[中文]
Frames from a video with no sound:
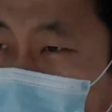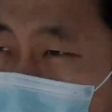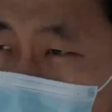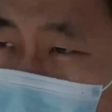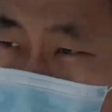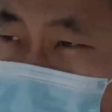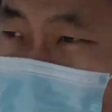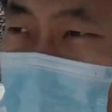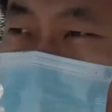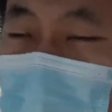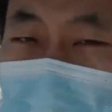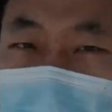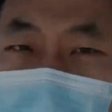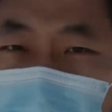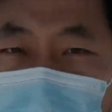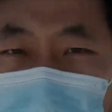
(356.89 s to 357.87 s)
厅，
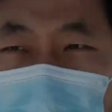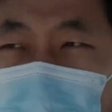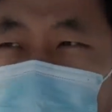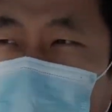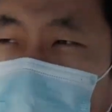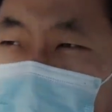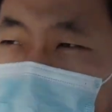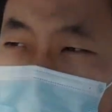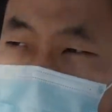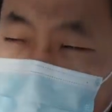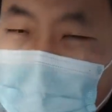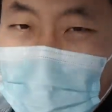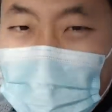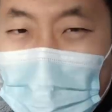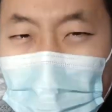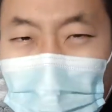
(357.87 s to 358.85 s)
还有上面的一个
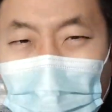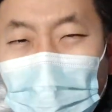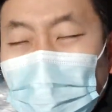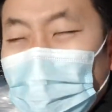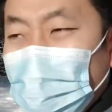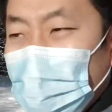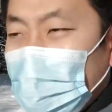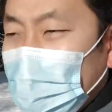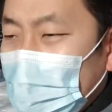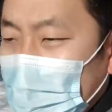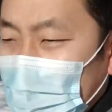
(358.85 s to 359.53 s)
卧室区域，